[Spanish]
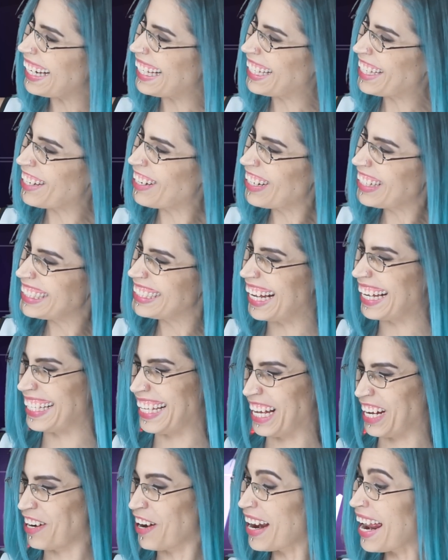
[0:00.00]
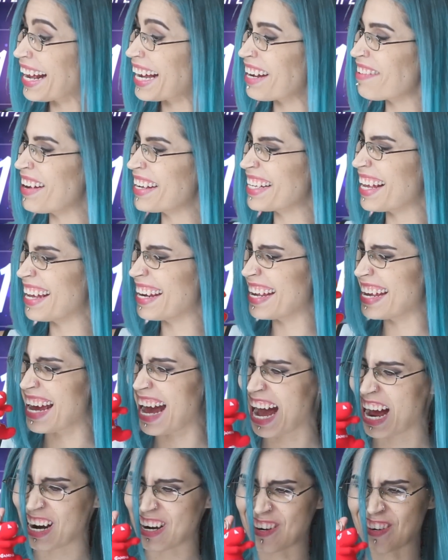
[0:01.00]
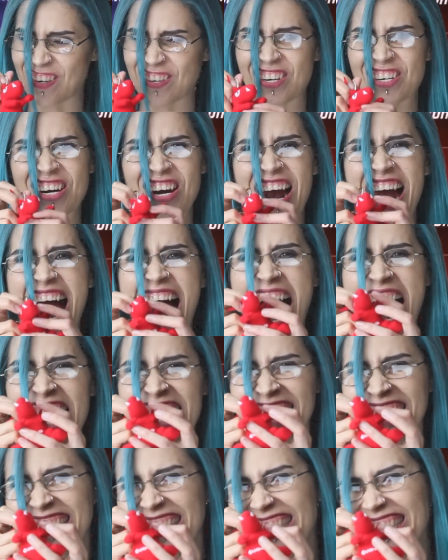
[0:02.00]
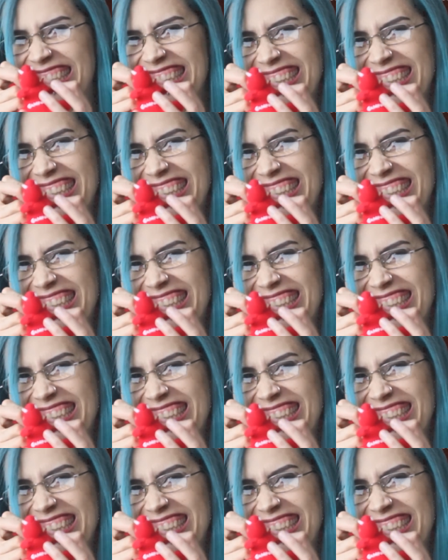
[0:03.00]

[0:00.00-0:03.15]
cariño, ya llegó la caballería.